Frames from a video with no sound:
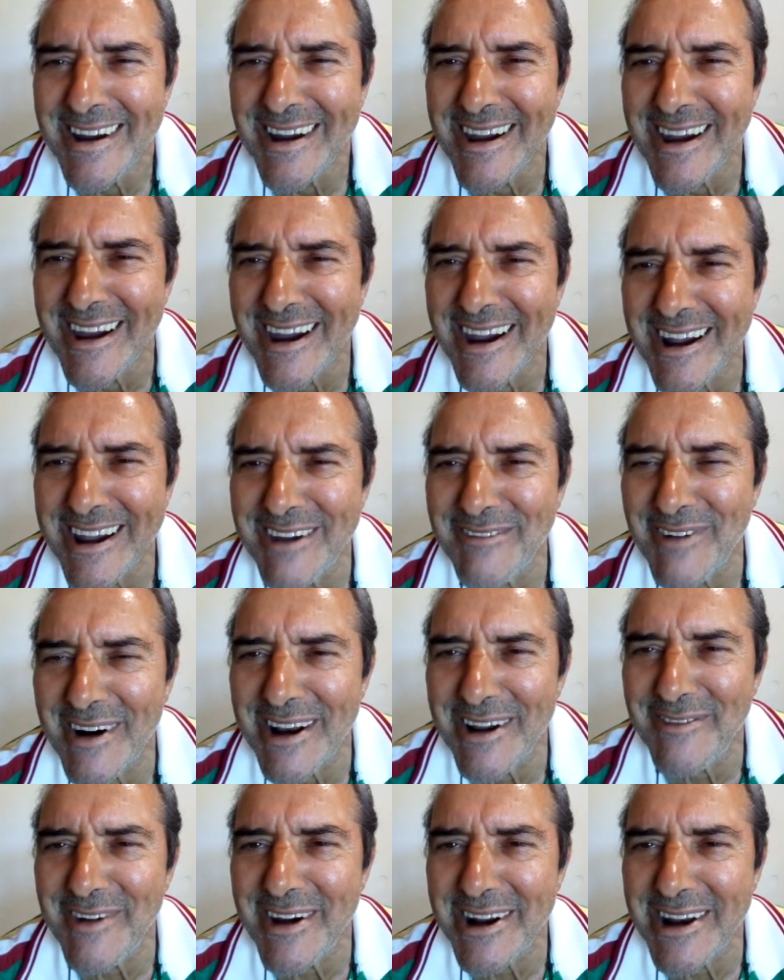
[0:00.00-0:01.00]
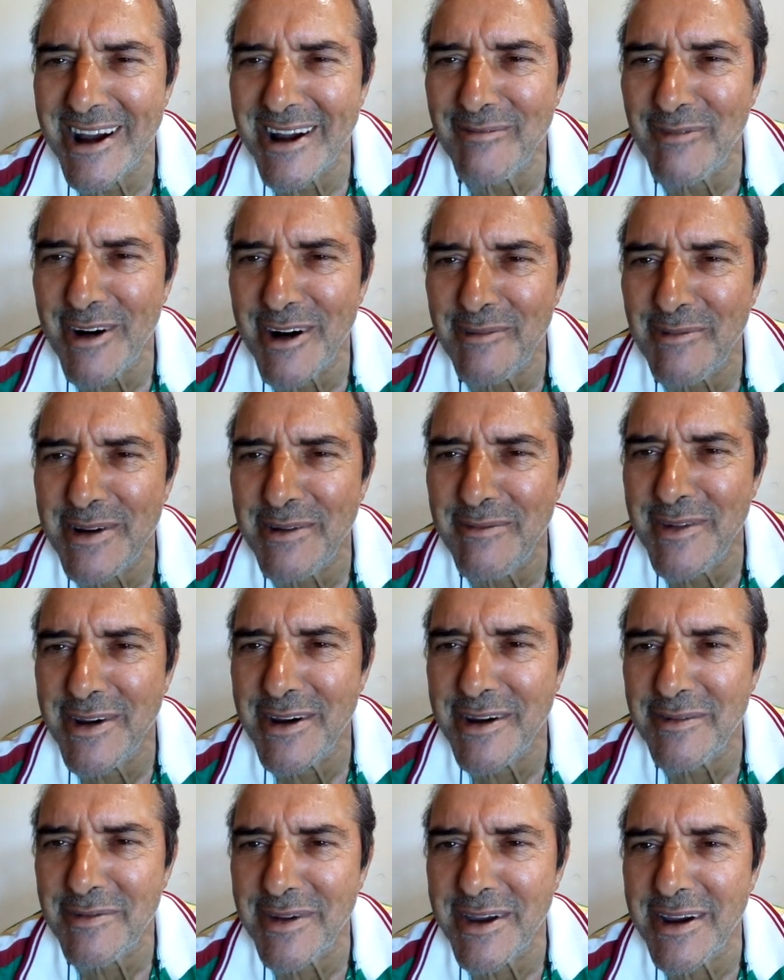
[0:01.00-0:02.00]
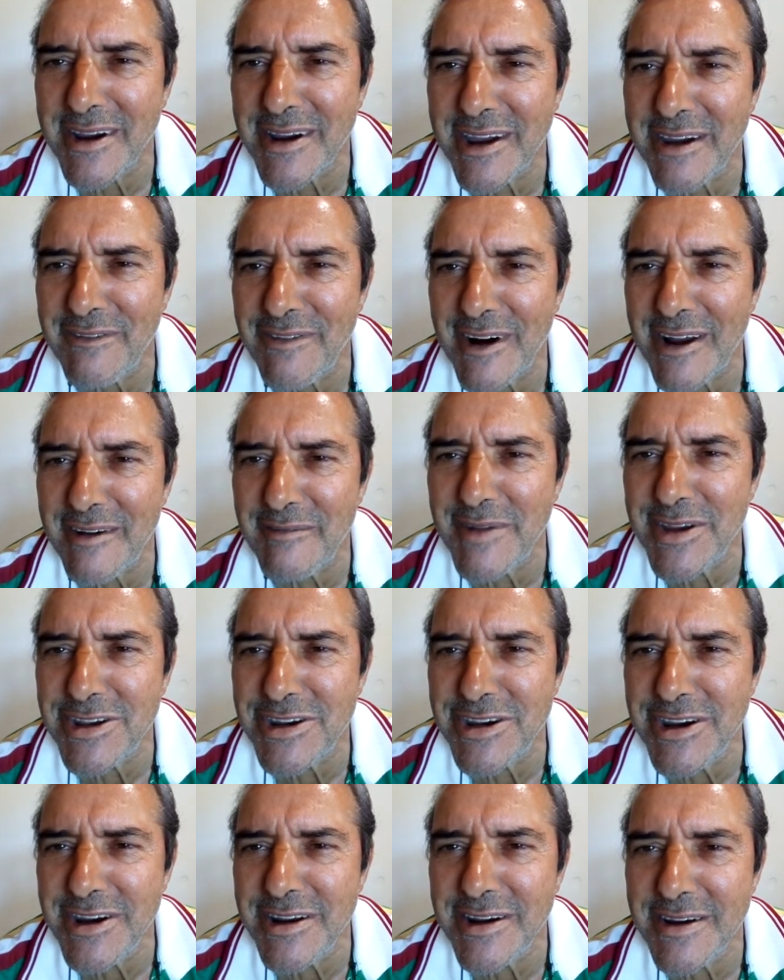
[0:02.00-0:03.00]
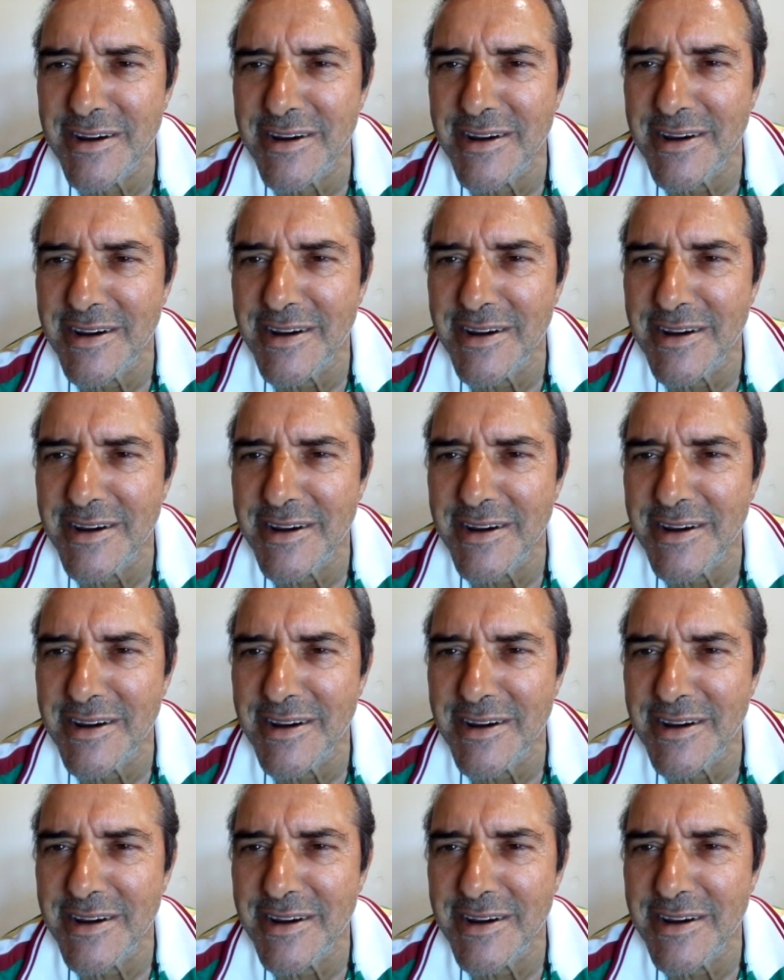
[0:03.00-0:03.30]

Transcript: É, quem fala a verdade morre primeiro. Porque quem fala mentira